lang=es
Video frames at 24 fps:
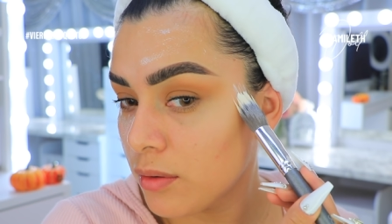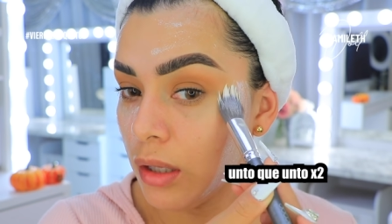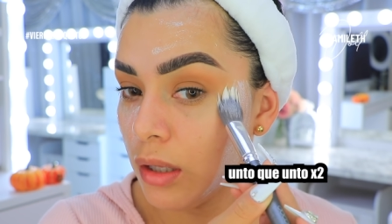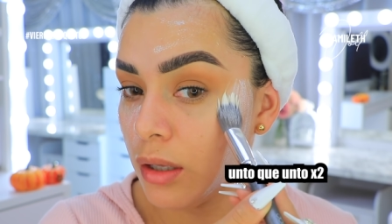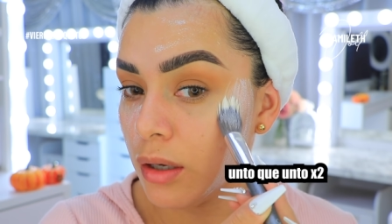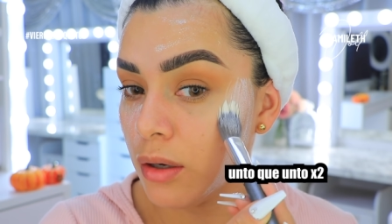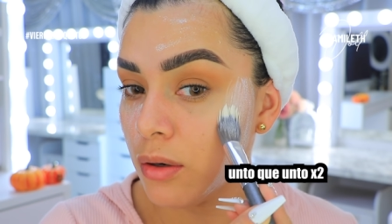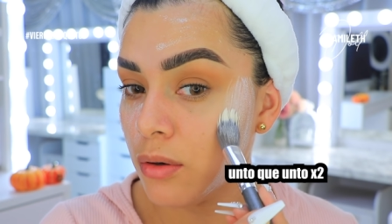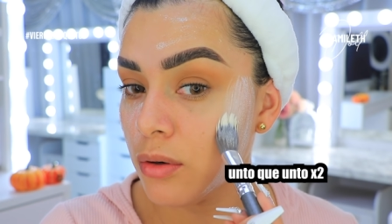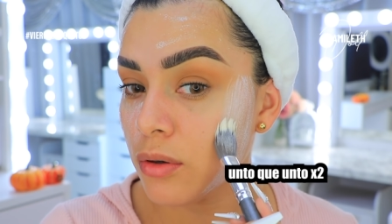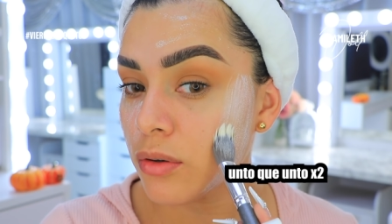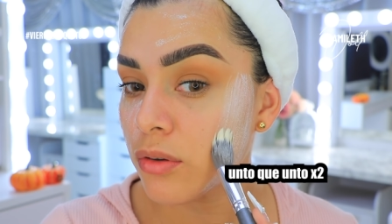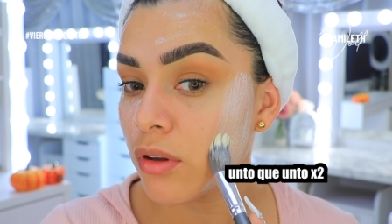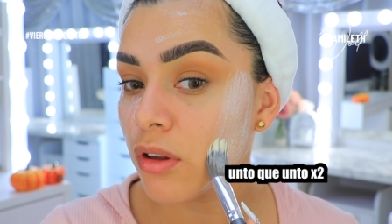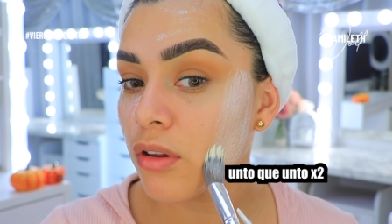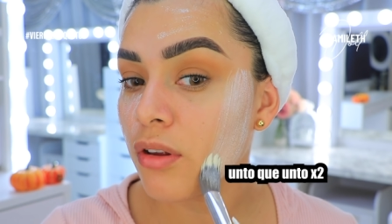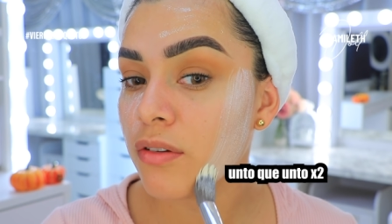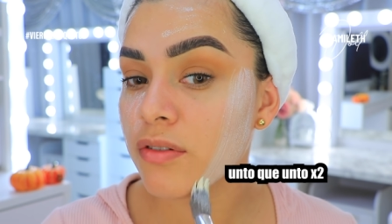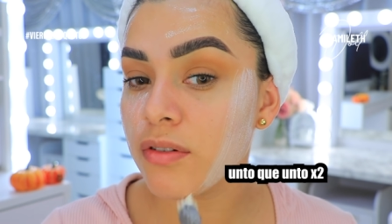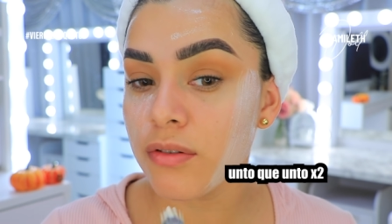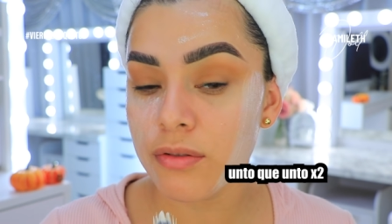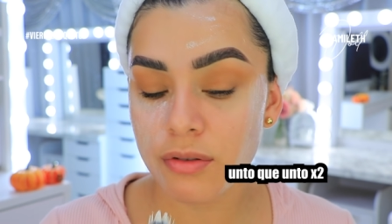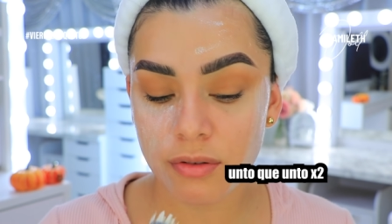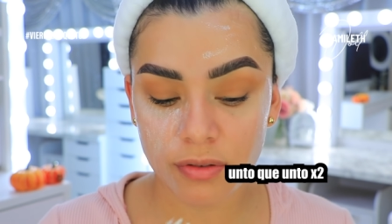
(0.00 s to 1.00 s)
incluso
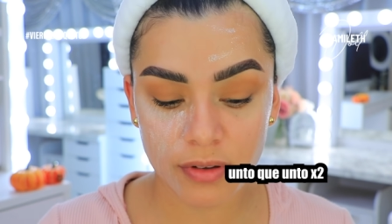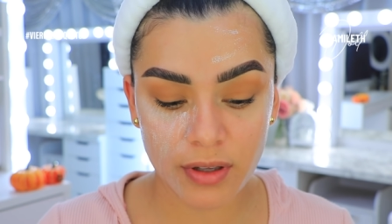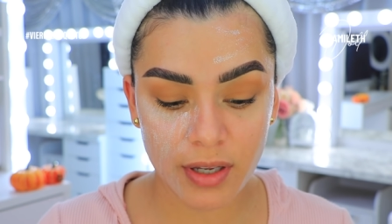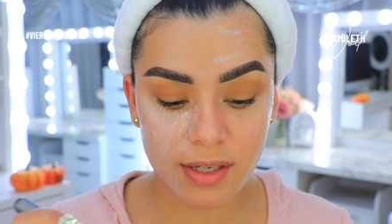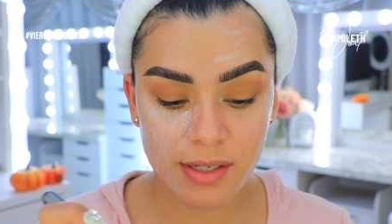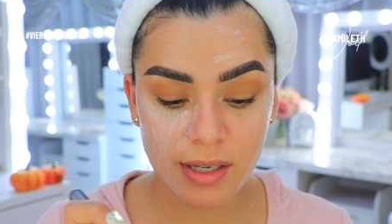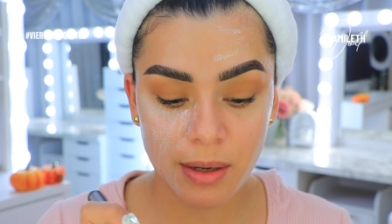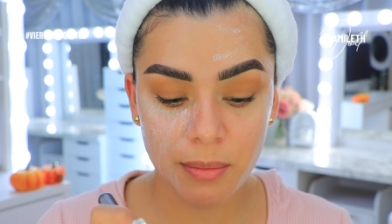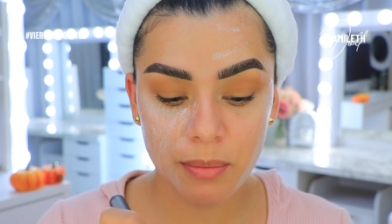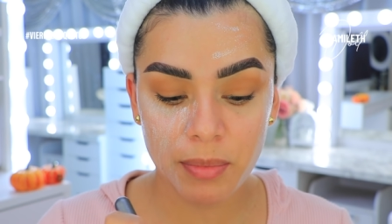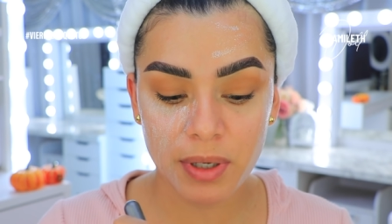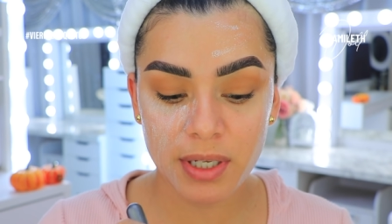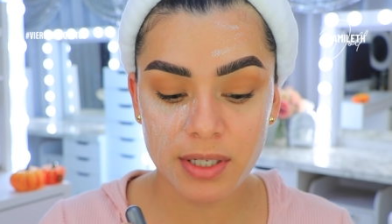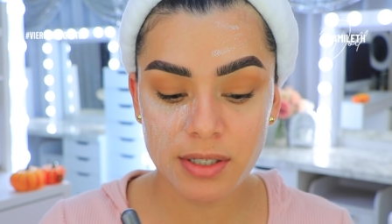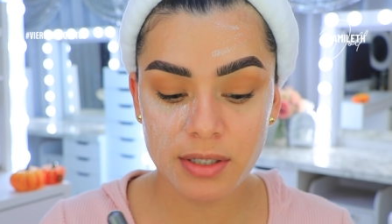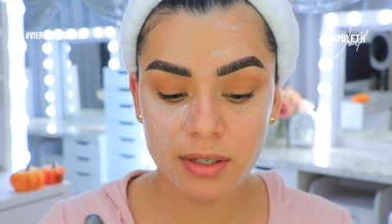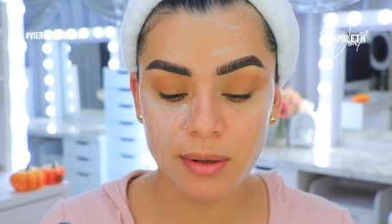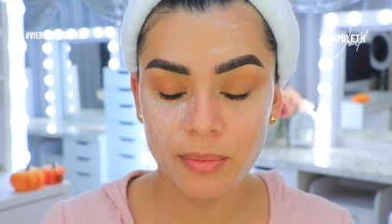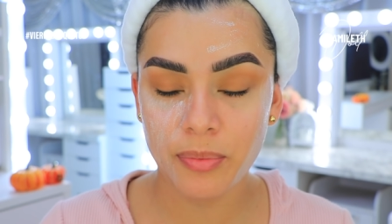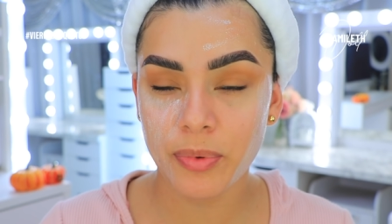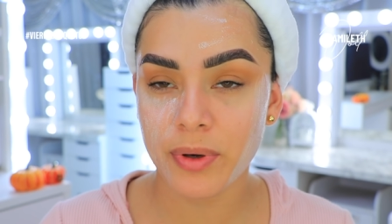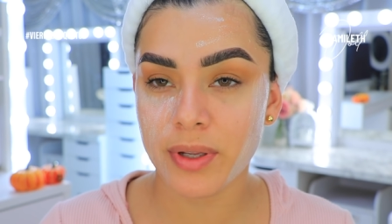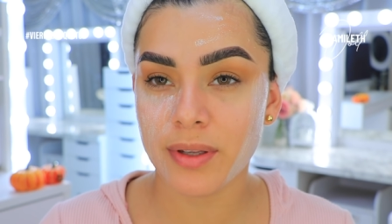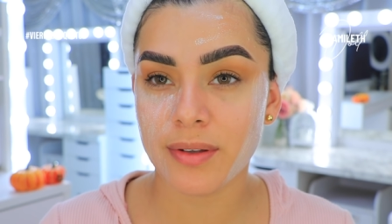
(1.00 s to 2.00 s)
no sé si ustedes han
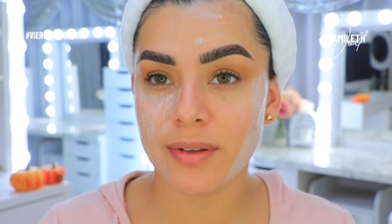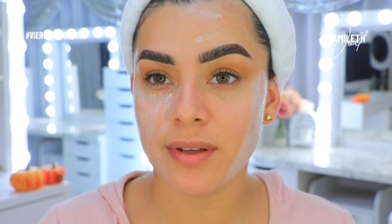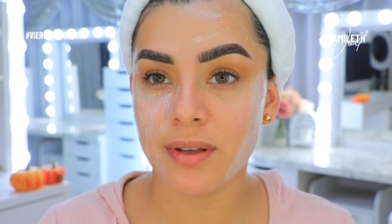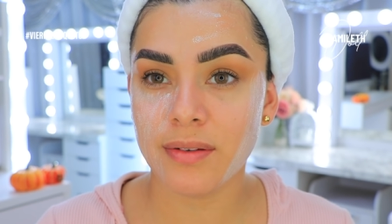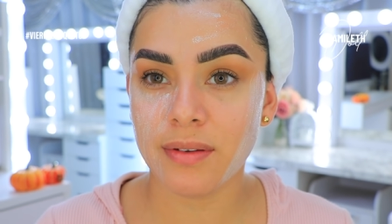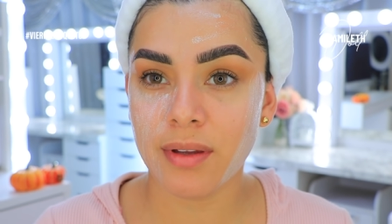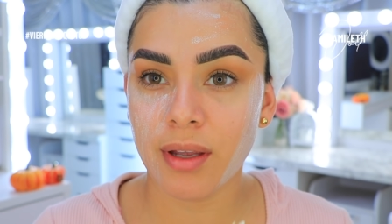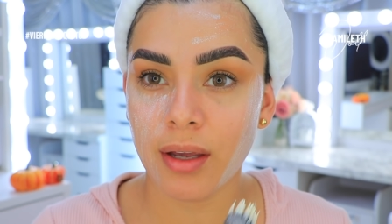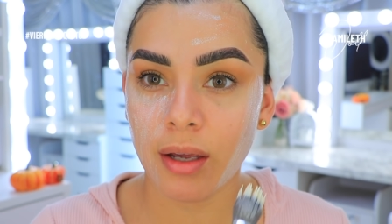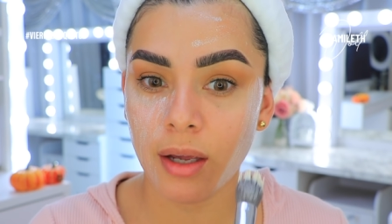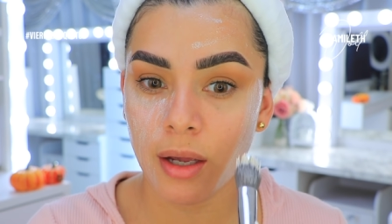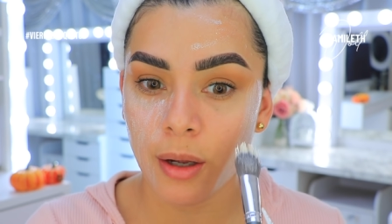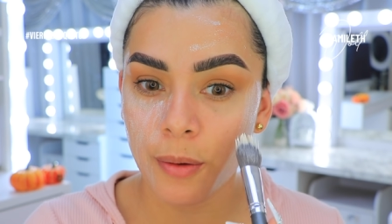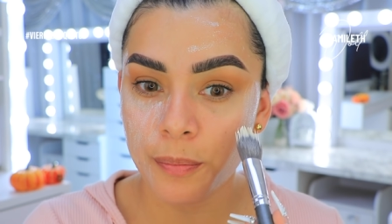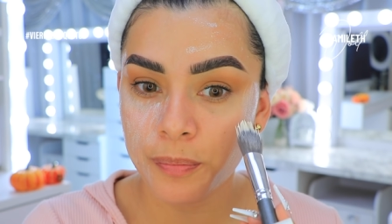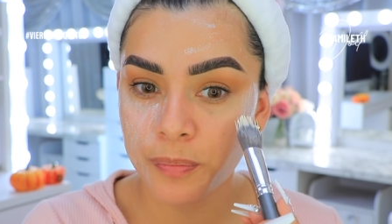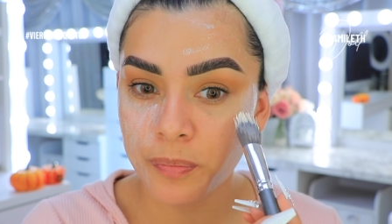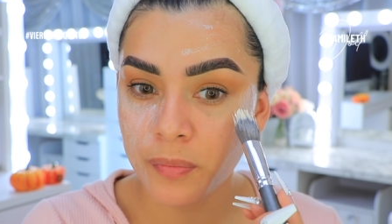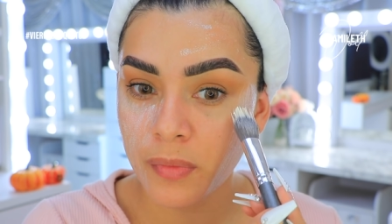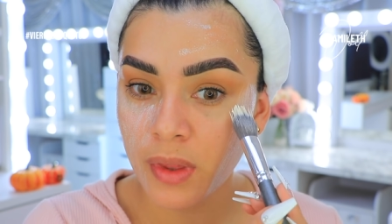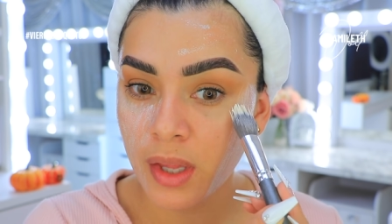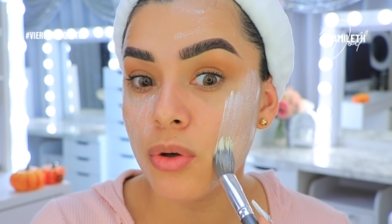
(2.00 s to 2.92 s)
visto pues este mm,